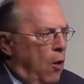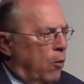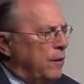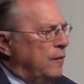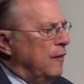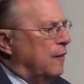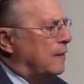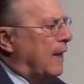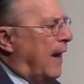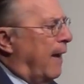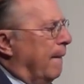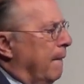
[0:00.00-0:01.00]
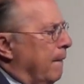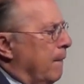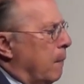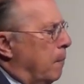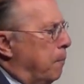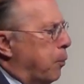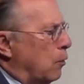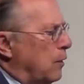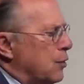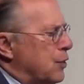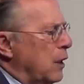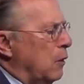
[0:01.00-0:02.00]
O que se está
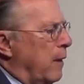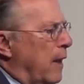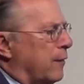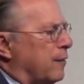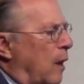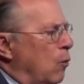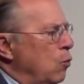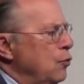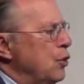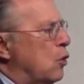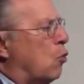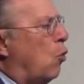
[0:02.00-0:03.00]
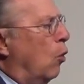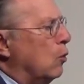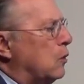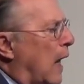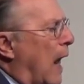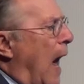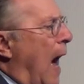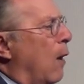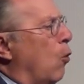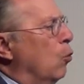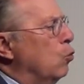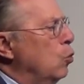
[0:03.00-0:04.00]
protegendo é a saúde contra a
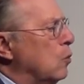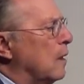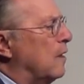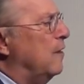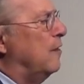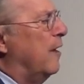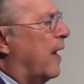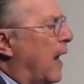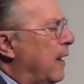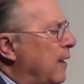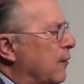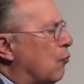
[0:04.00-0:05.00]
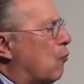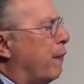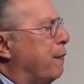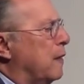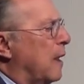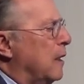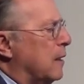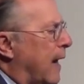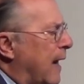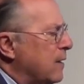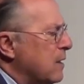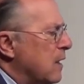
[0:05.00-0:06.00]
conduta que se realiza com a
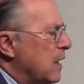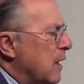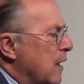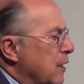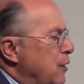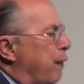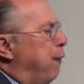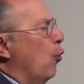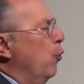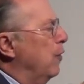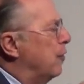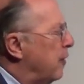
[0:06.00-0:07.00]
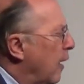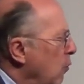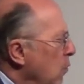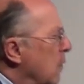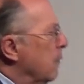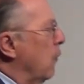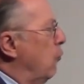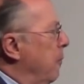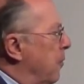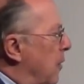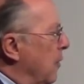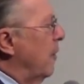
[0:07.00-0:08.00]
finalidade de fruição da
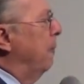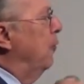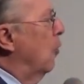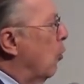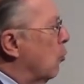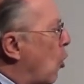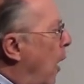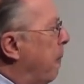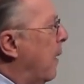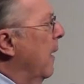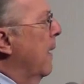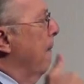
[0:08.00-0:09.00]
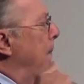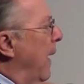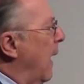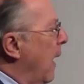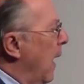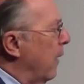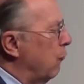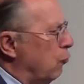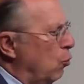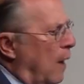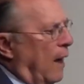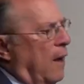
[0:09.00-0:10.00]
substância psicotrópica para a
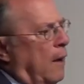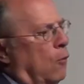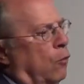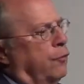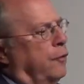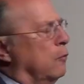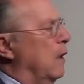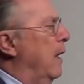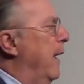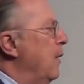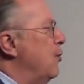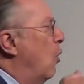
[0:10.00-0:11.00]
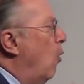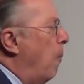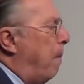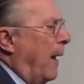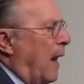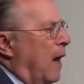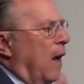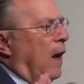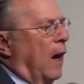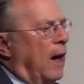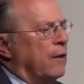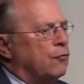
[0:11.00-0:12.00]
sua, o seu deleite ou para
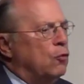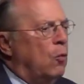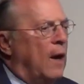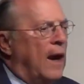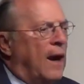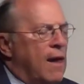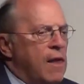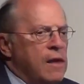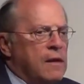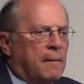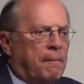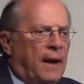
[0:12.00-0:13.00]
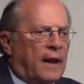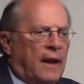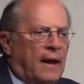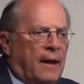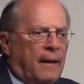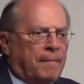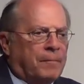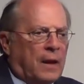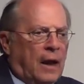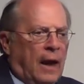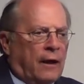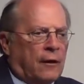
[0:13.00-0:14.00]
a sua, para
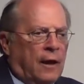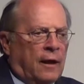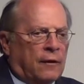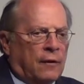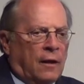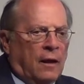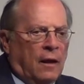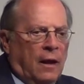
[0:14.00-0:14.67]
a, a,